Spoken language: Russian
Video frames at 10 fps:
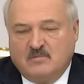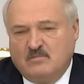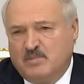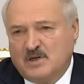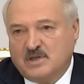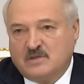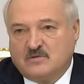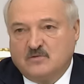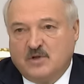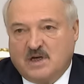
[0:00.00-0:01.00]

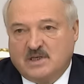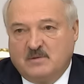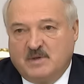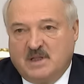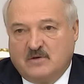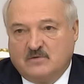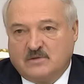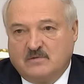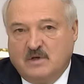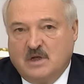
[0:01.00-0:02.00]
большинству наших белорусов.